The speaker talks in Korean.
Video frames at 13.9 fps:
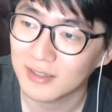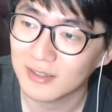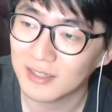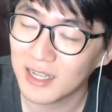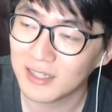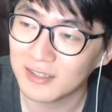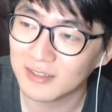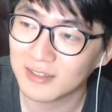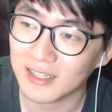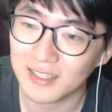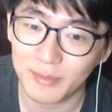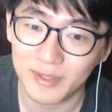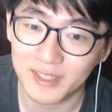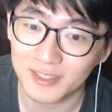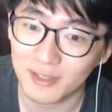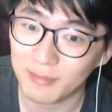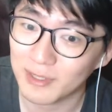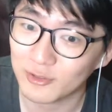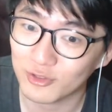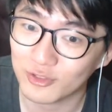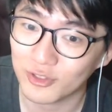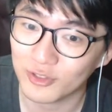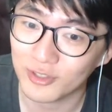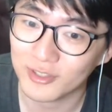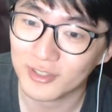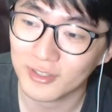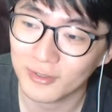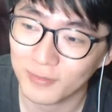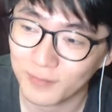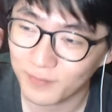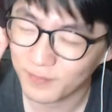트레이드 되자마자 선발 출전이었어.